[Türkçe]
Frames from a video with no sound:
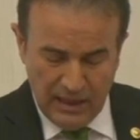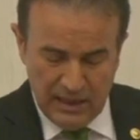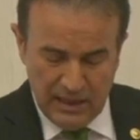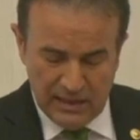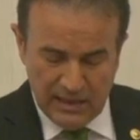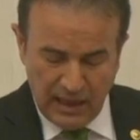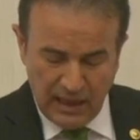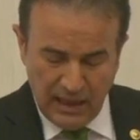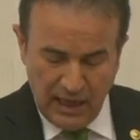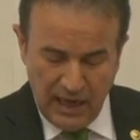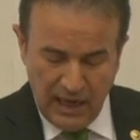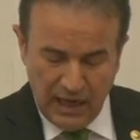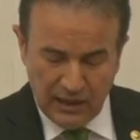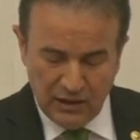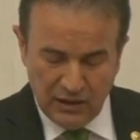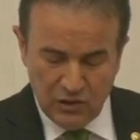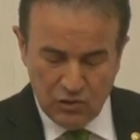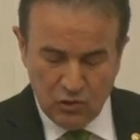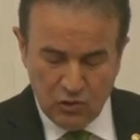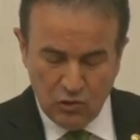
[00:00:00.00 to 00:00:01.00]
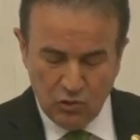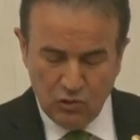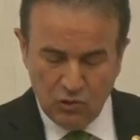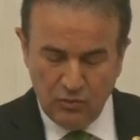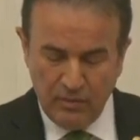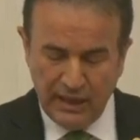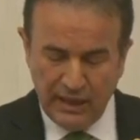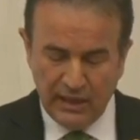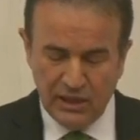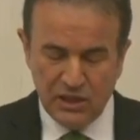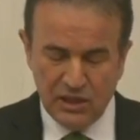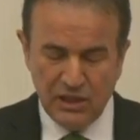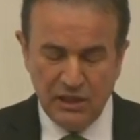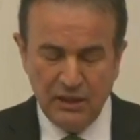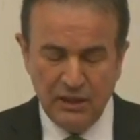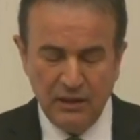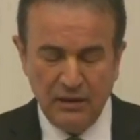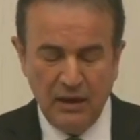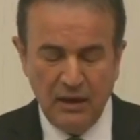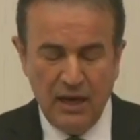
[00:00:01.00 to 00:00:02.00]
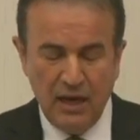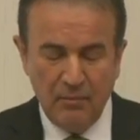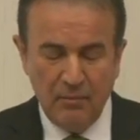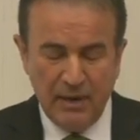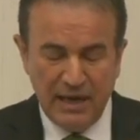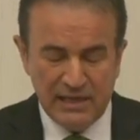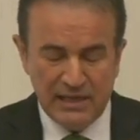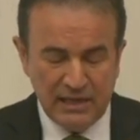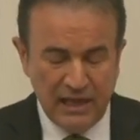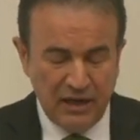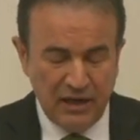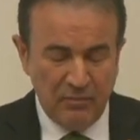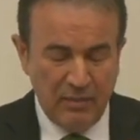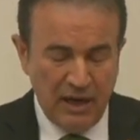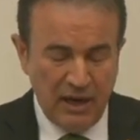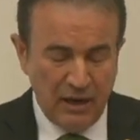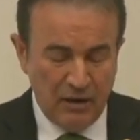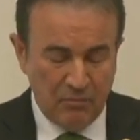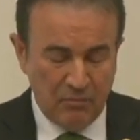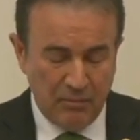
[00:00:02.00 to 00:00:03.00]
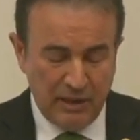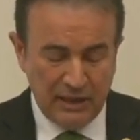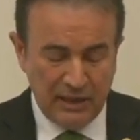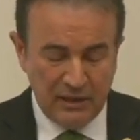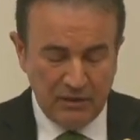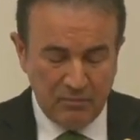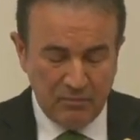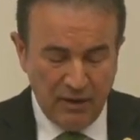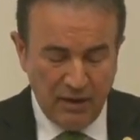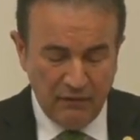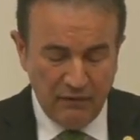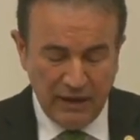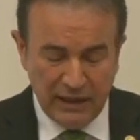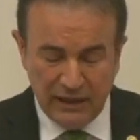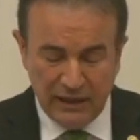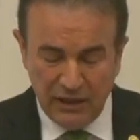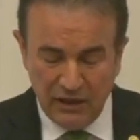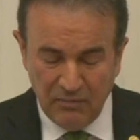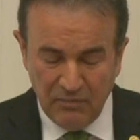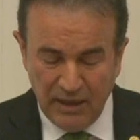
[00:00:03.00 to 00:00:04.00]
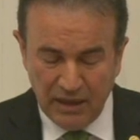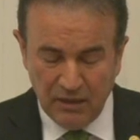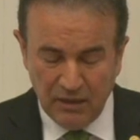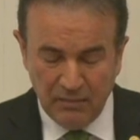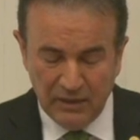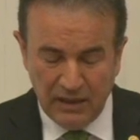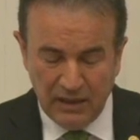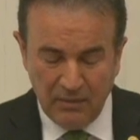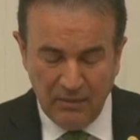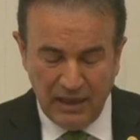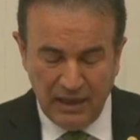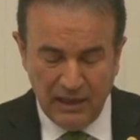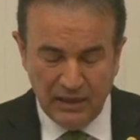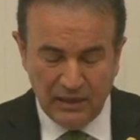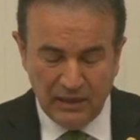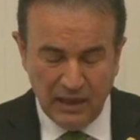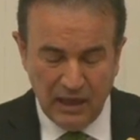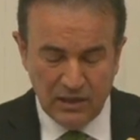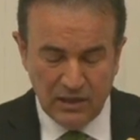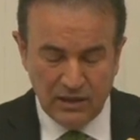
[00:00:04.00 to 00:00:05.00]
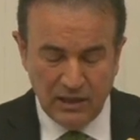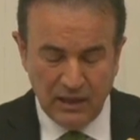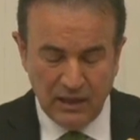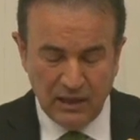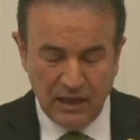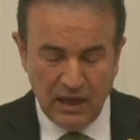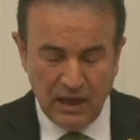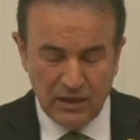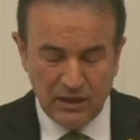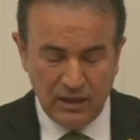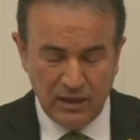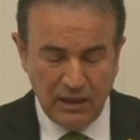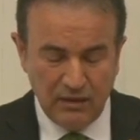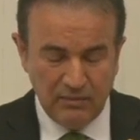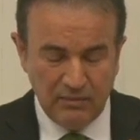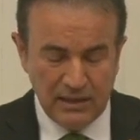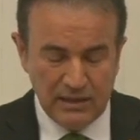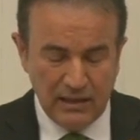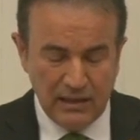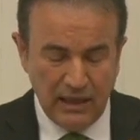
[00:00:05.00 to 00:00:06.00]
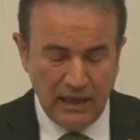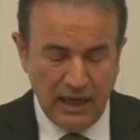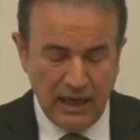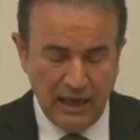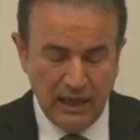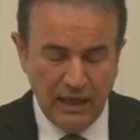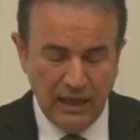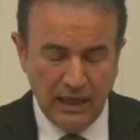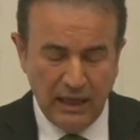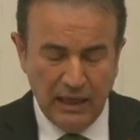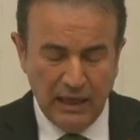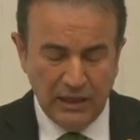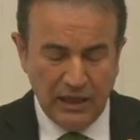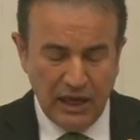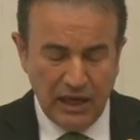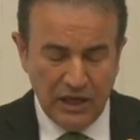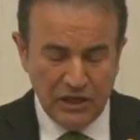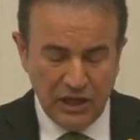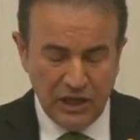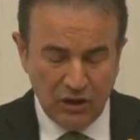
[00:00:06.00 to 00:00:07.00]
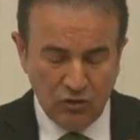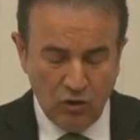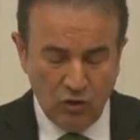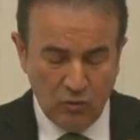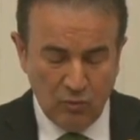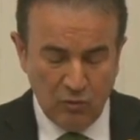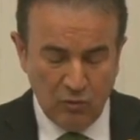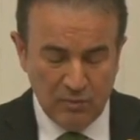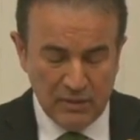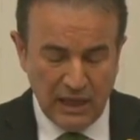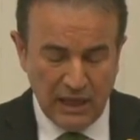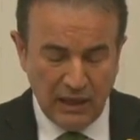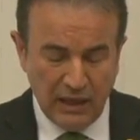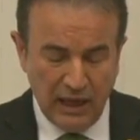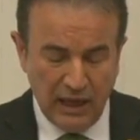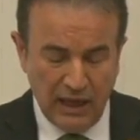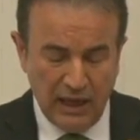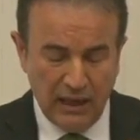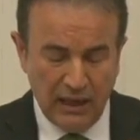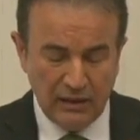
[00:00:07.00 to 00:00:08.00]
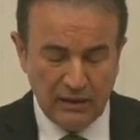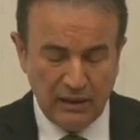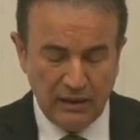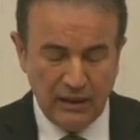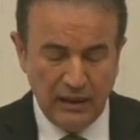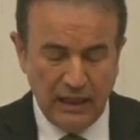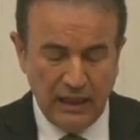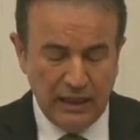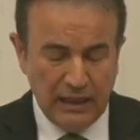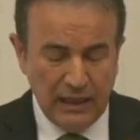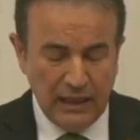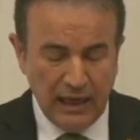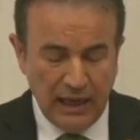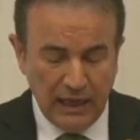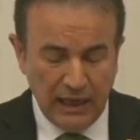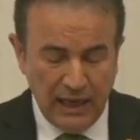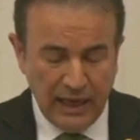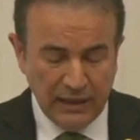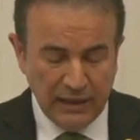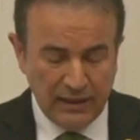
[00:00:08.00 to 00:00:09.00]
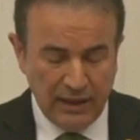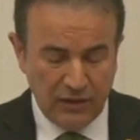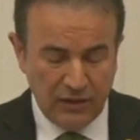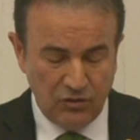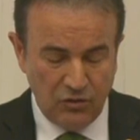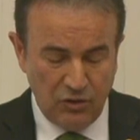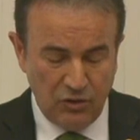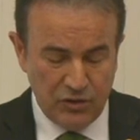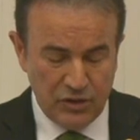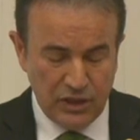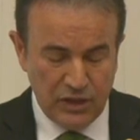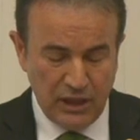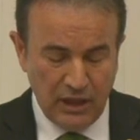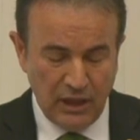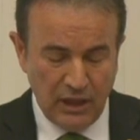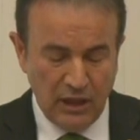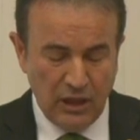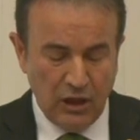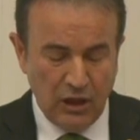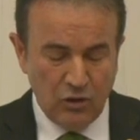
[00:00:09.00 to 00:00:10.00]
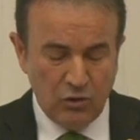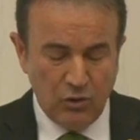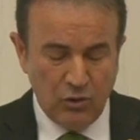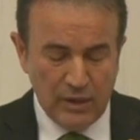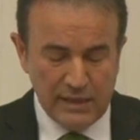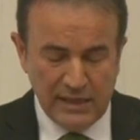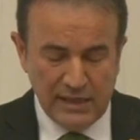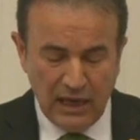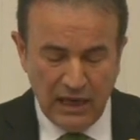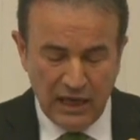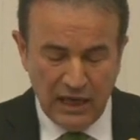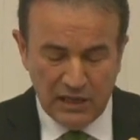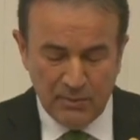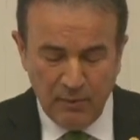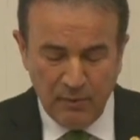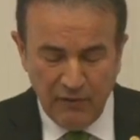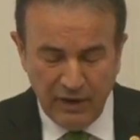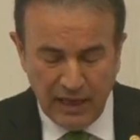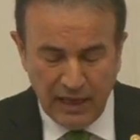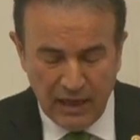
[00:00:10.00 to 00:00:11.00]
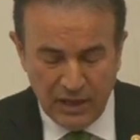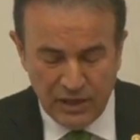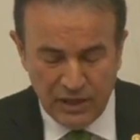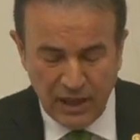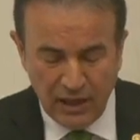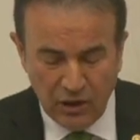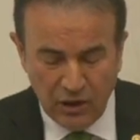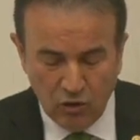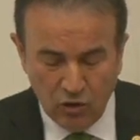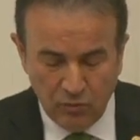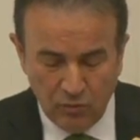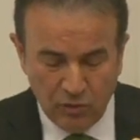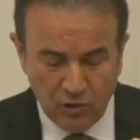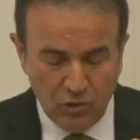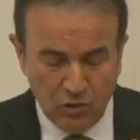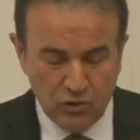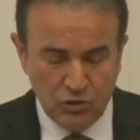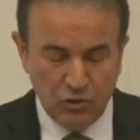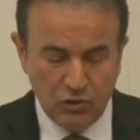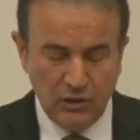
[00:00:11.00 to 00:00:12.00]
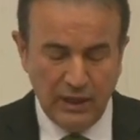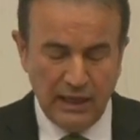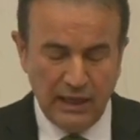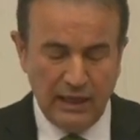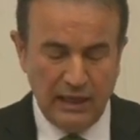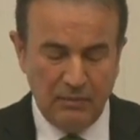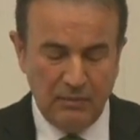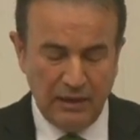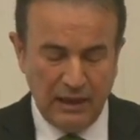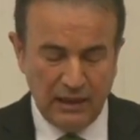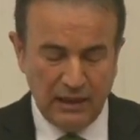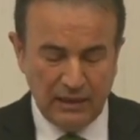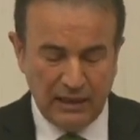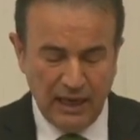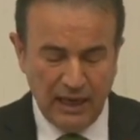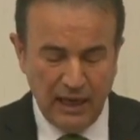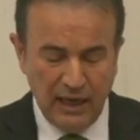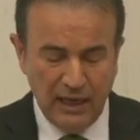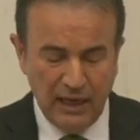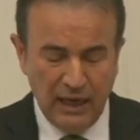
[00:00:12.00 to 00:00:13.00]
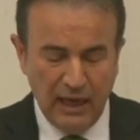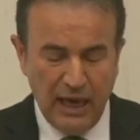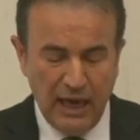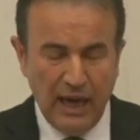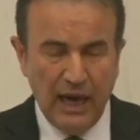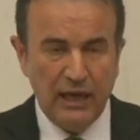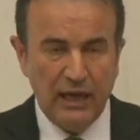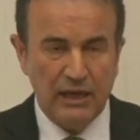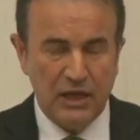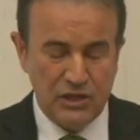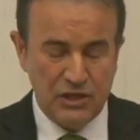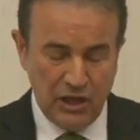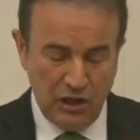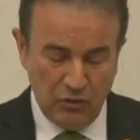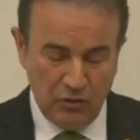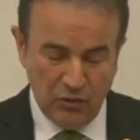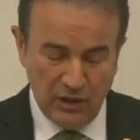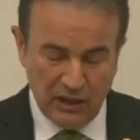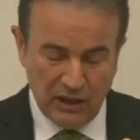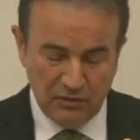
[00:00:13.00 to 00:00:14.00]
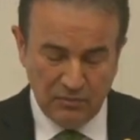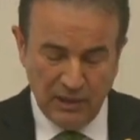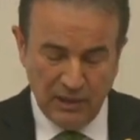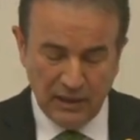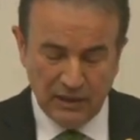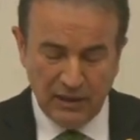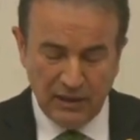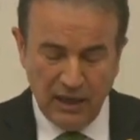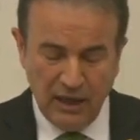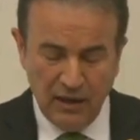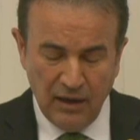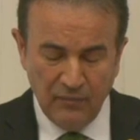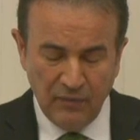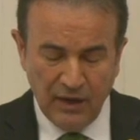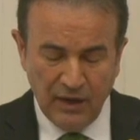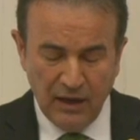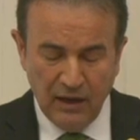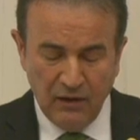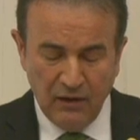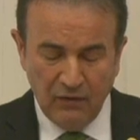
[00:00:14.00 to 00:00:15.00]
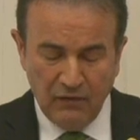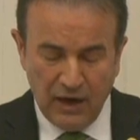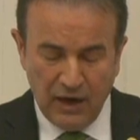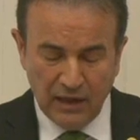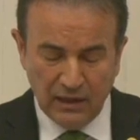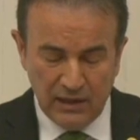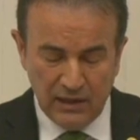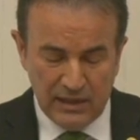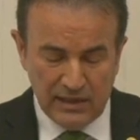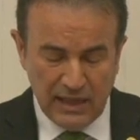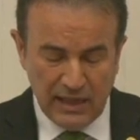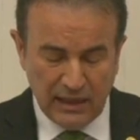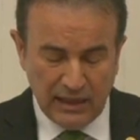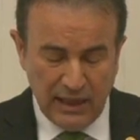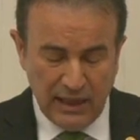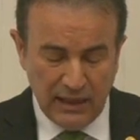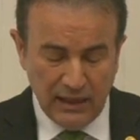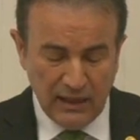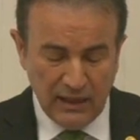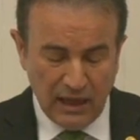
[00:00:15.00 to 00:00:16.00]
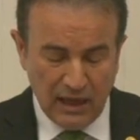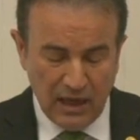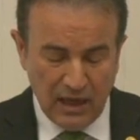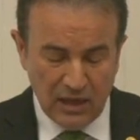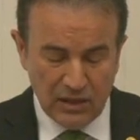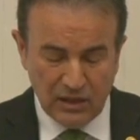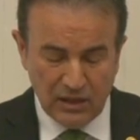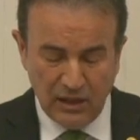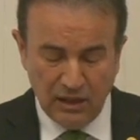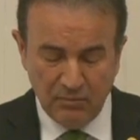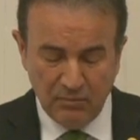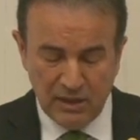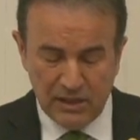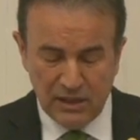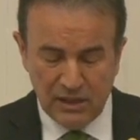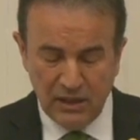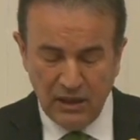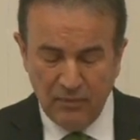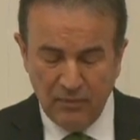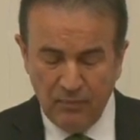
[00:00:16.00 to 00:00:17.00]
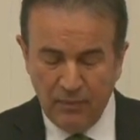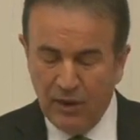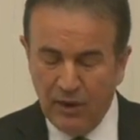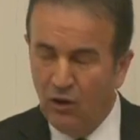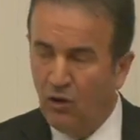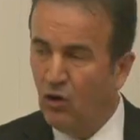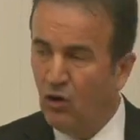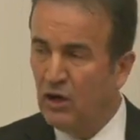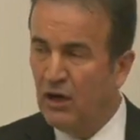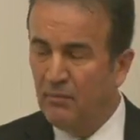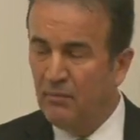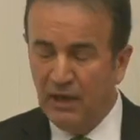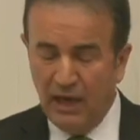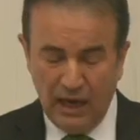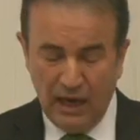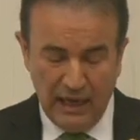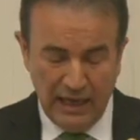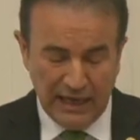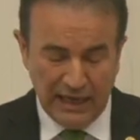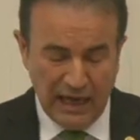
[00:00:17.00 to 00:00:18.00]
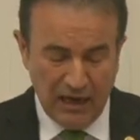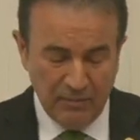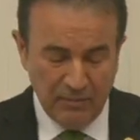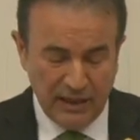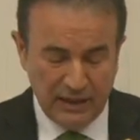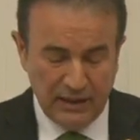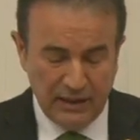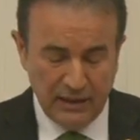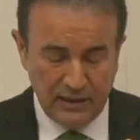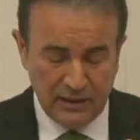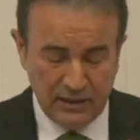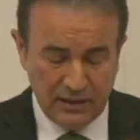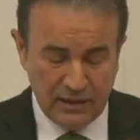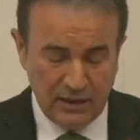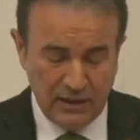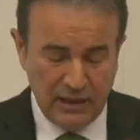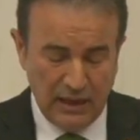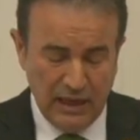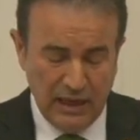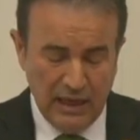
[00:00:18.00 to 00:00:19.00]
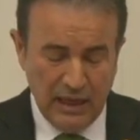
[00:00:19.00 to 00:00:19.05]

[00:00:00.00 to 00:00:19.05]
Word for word: İnsan hayatını sürdürmek için beslenme, barınma ve giyinme gibi temel ihtiyaçların karşılanması ile değişen toplumsal hayat, ilerleyen teknoloji, küreselleşme ve gelişen ekonomik koşullar ile birlikte her geçen gün artmakta, farklı isteklerin de karşılanması önemli hale gelmektedir.